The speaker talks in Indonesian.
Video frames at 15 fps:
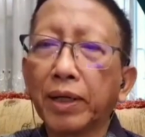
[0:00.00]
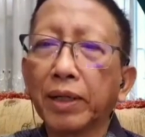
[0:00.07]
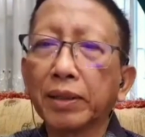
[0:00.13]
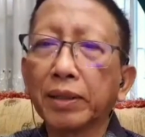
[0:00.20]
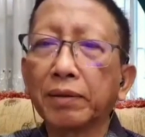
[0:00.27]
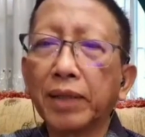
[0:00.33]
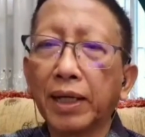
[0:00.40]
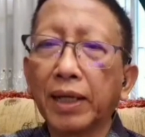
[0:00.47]

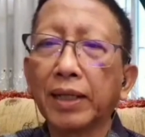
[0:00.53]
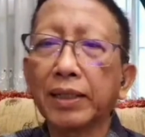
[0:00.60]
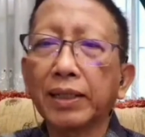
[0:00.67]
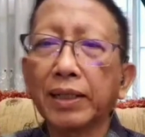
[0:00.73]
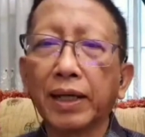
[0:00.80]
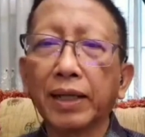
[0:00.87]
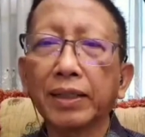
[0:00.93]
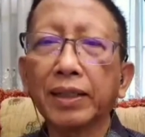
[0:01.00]
orang sudah
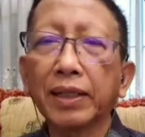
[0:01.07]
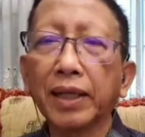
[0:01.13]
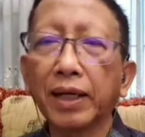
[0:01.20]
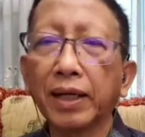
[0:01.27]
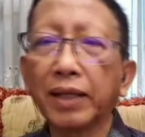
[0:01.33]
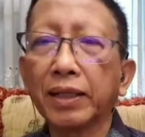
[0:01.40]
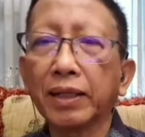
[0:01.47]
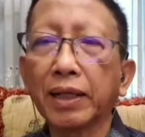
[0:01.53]

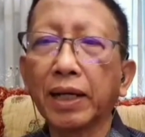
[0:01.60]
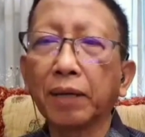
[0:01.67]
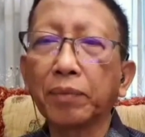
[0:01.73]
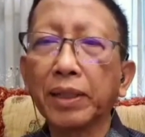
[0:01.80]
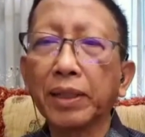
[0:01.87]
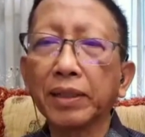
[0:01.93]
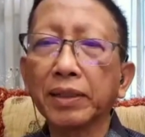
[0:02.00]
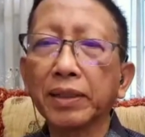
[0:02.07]
teriak-teriak ini
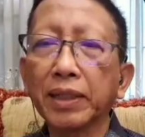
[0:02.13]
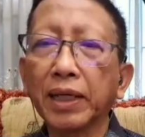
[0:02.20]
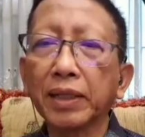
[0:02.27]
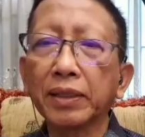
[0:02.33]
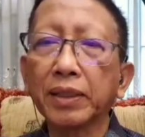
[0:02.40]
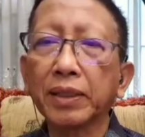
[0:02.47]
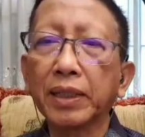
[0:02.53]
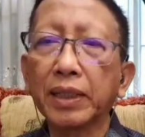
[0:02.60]
kenapa
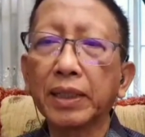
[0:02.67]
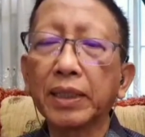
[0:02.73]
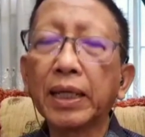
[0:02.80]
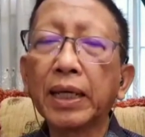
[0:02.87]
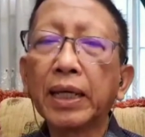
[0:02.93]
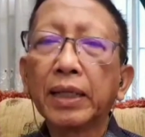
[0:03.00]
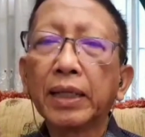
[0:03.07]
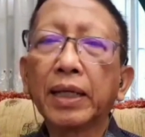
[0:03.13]
testingnya sedikit.
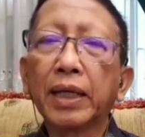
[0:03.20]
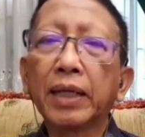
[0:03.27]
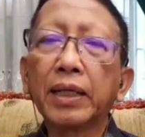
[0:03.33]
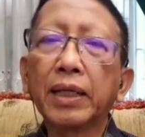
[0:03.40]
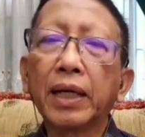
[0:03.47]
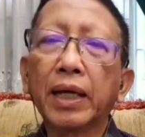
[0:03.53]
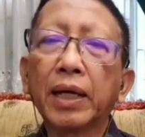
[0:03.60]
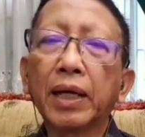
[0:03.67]
Okay.
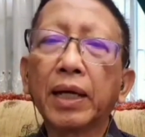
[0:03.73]
Jadi